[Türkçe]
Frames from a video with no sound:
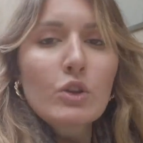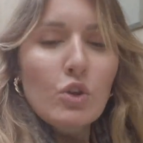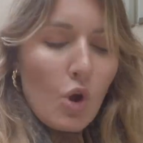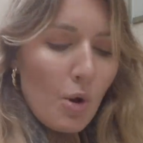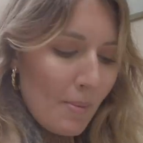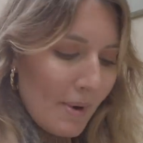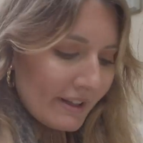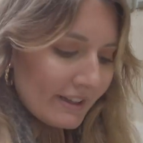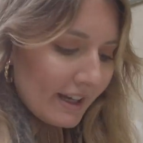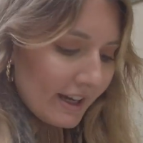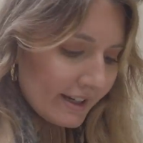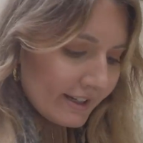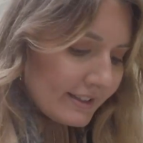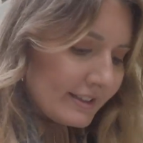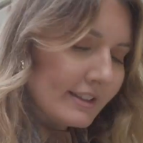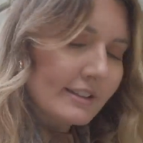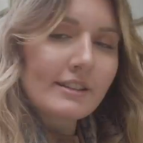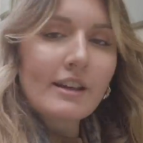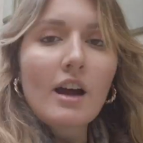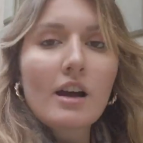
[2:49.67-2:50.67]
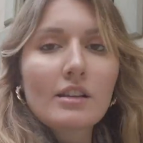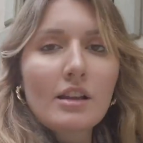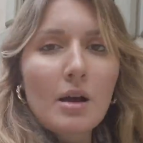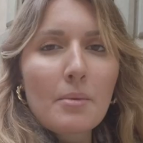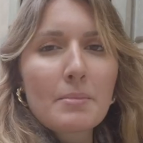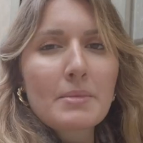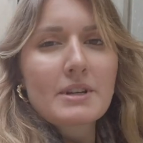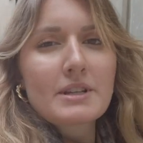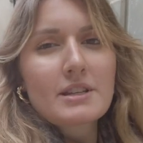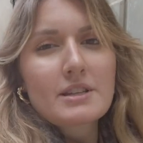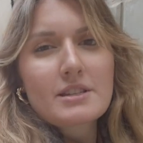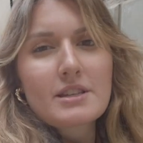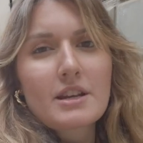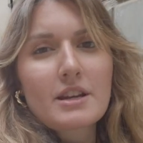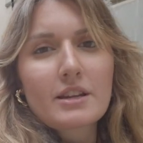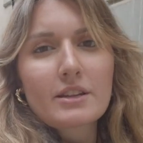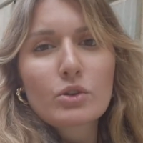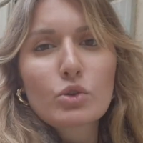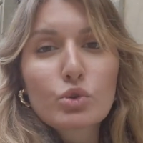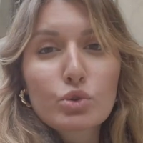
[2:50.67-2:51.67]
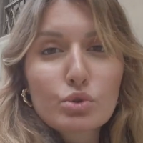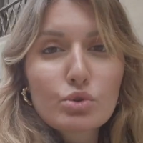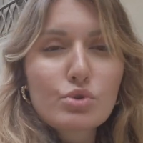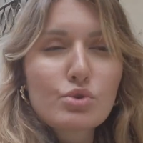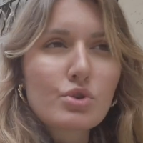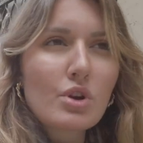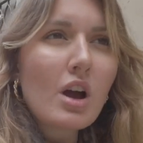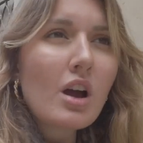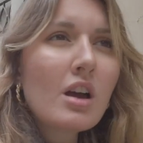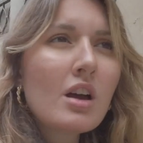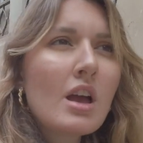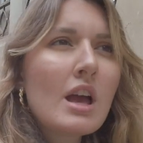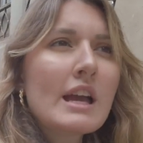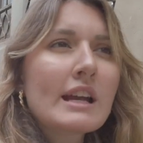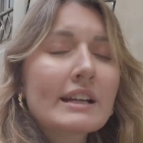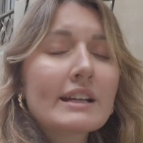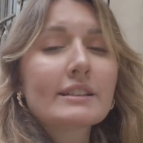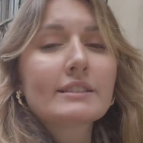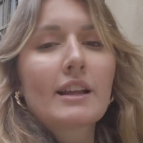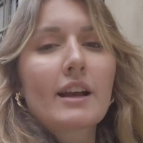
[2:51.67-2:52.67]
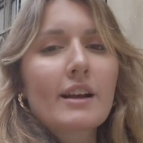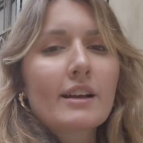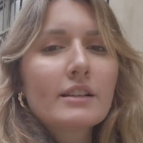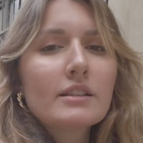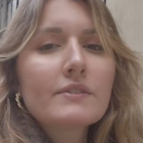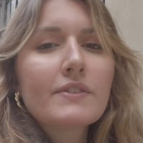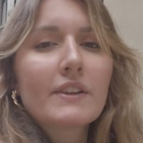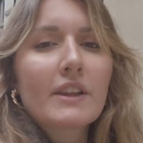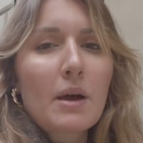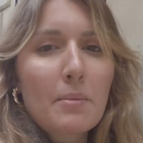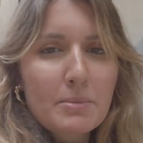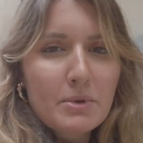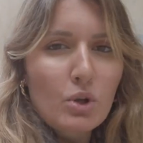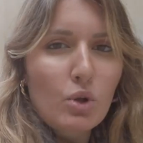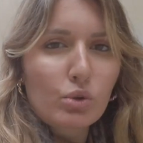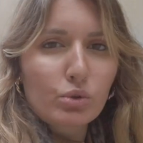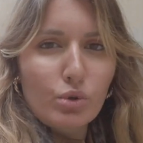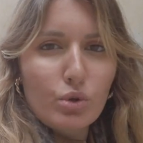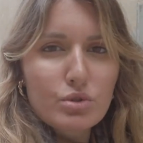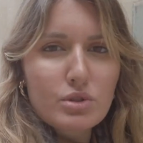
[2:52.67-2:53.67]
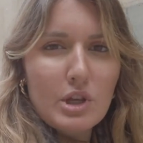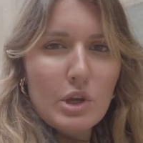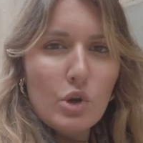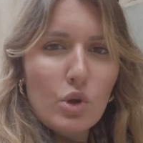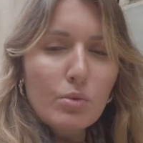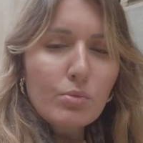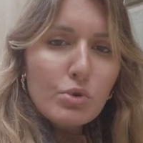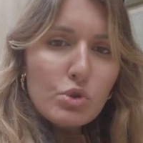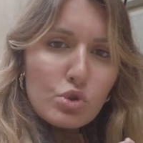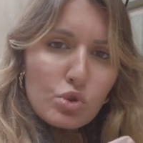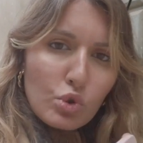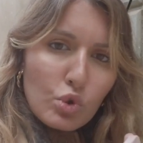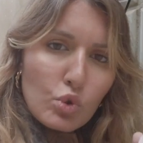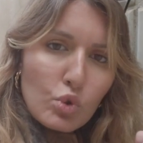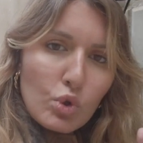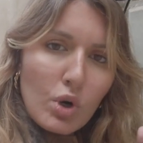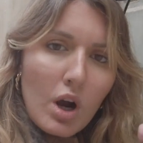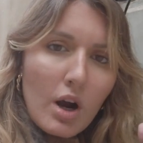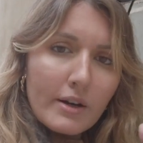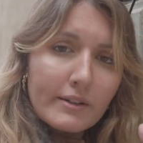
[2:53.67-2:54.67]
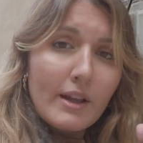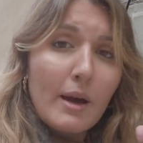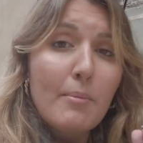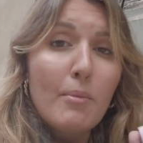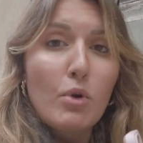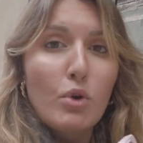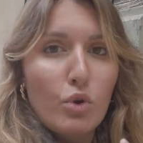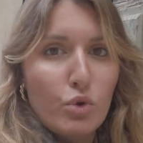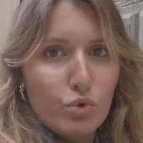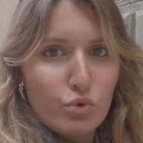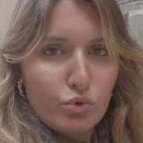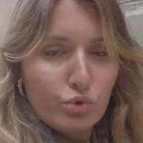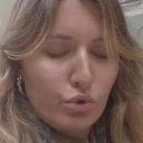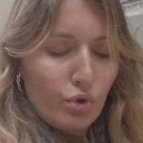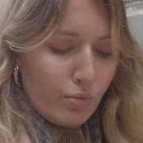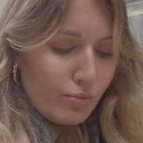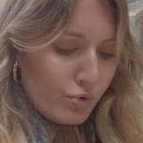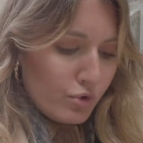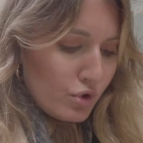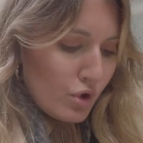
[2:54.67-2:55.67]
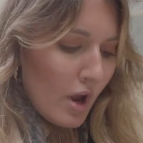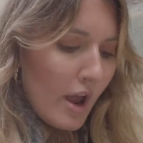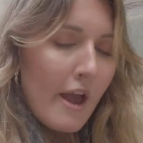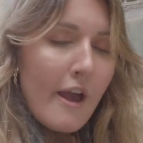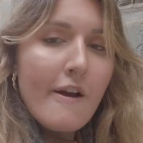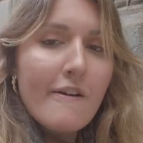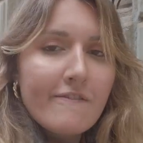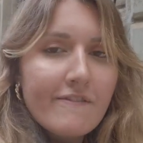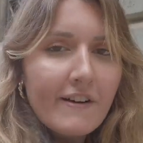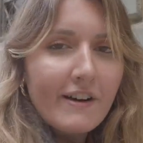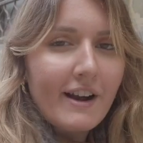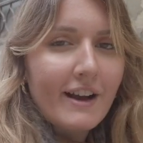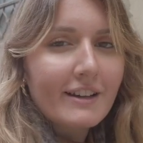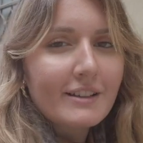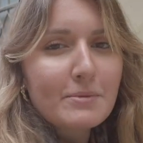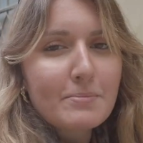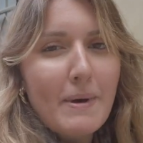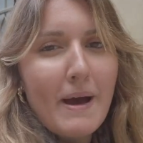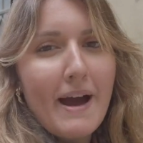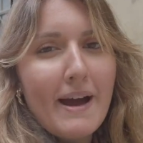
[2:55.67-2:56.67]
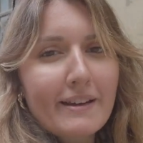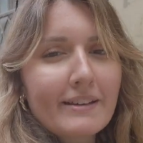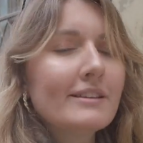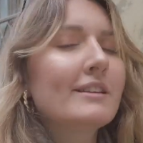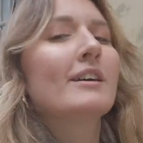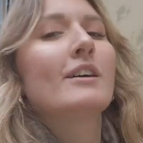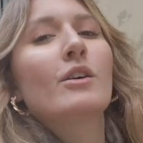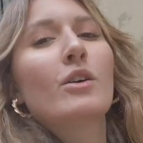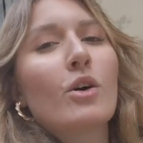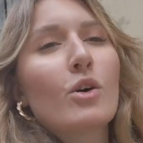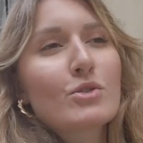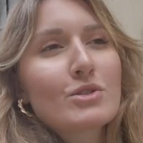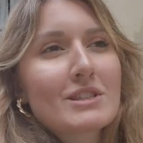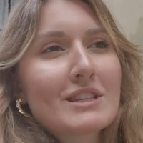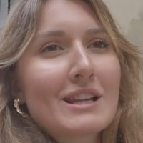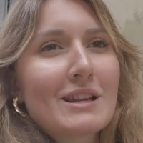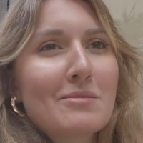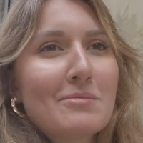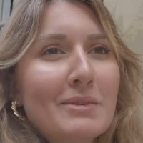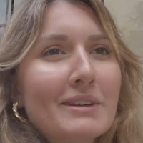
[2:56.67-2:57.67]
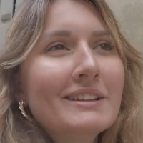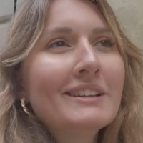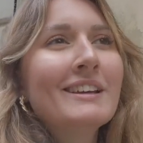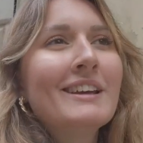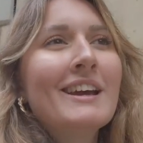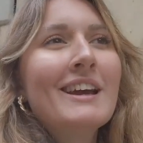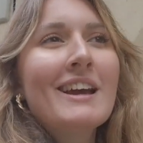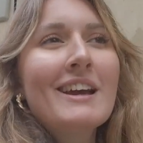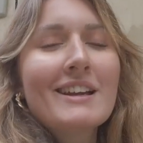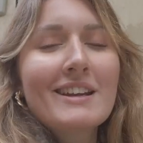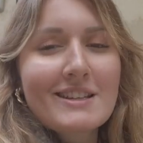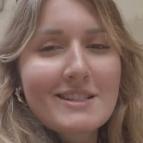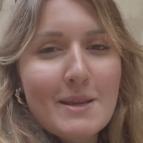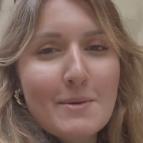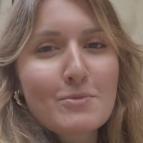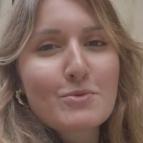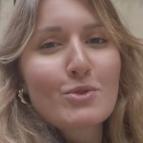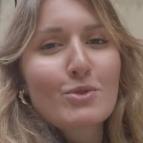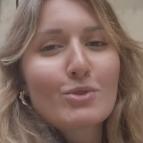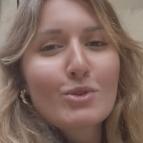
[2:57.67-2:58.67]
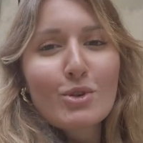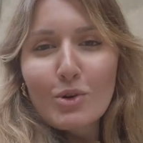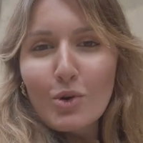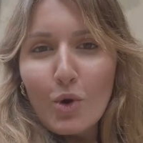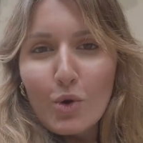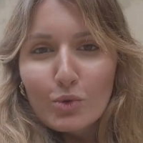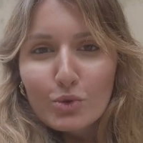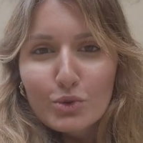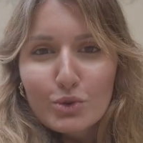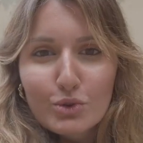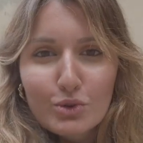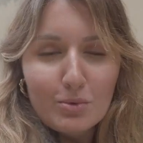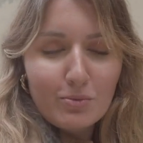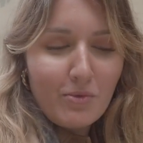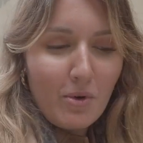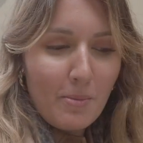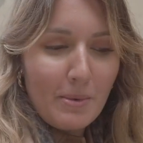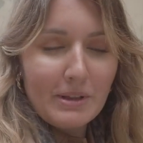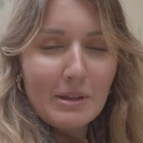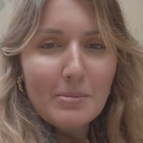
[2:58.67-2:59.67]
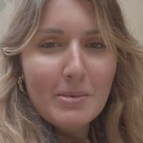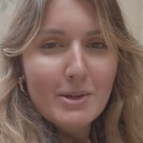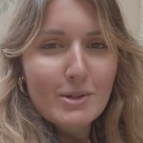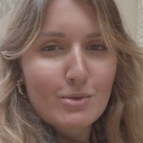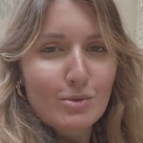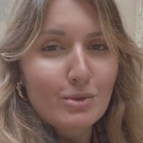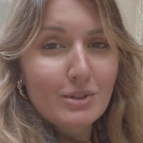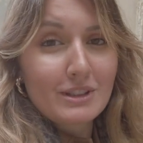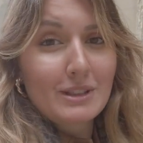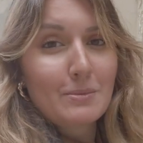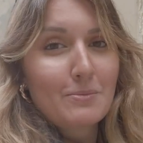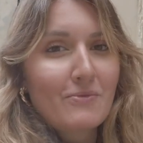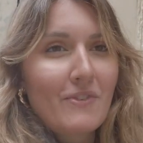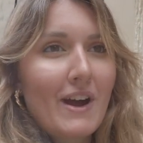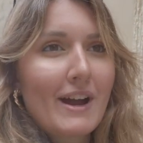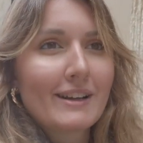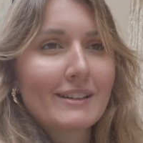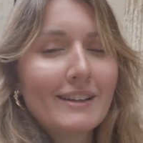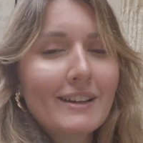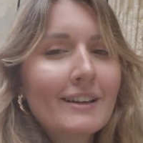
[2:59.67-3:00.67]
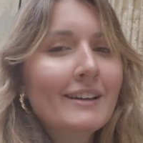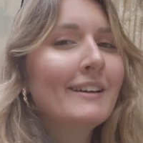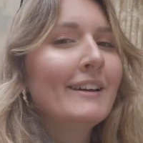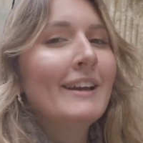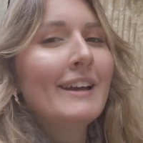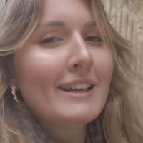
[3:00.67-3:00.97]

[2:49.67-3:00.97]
Normalde haritada Alhambra Sarayı'nı kurunca 40 dakikalık falan bir yol gösteriyormuş. Çünkü yukarıdan böyle yürütüyormuş. Fakat ben hostelimin resepsiyonuyla konuştum ve bana bir sürü tip verdi.